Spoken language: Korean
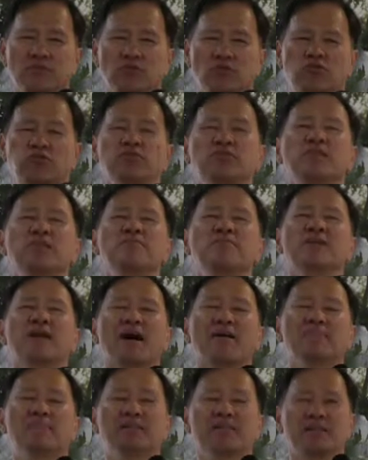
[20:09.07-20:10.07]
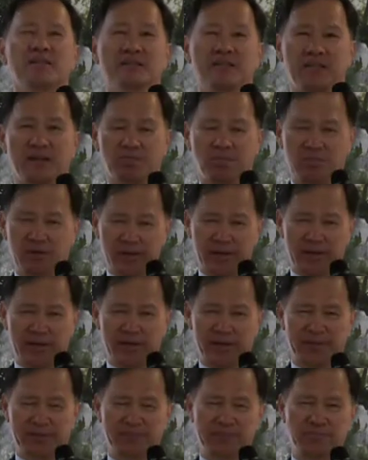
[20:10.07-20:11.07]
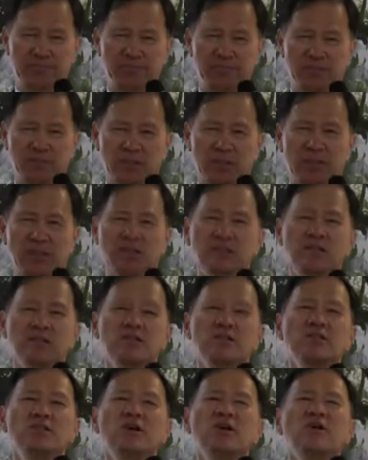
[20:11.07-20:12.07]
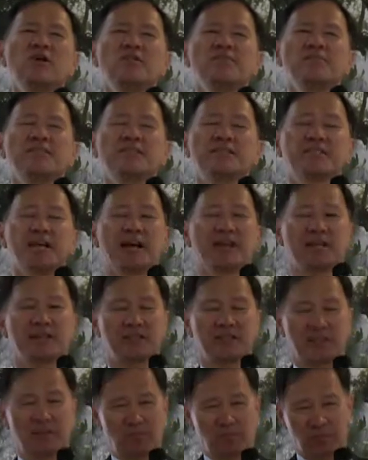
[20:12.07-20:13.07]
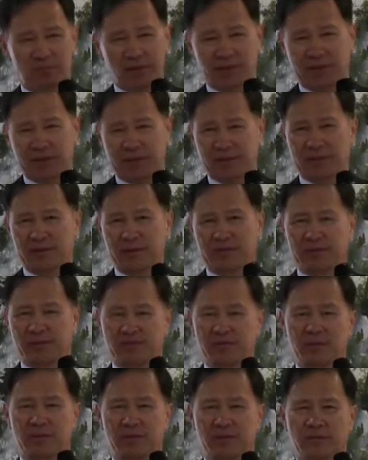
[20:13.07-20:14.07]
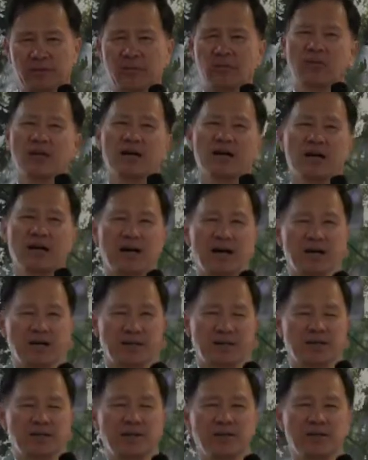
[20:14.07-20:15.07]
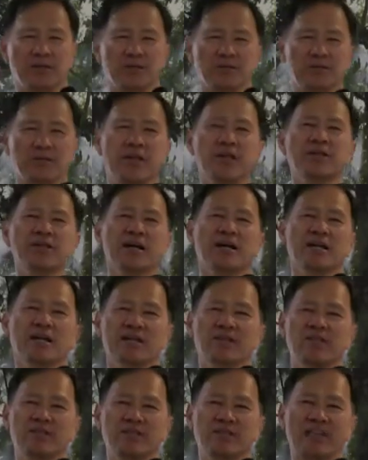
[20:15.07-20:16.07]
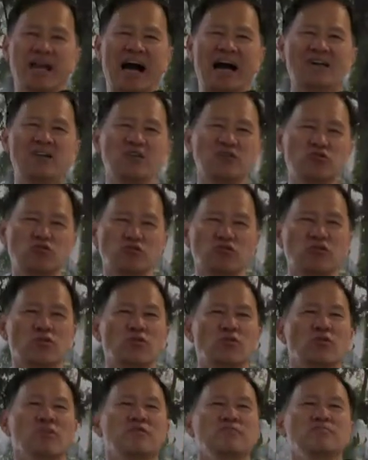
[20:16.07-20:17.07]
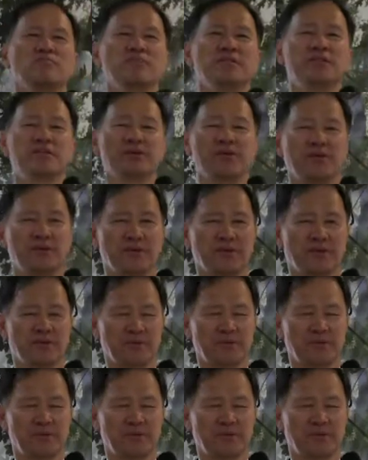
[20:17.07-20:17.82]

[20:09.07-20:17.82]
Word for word: 주님을 안 믿기 때문에 그 능력을 믿지 않기 때문에 그러나 세상에서 약을 주는 거는 믿어요.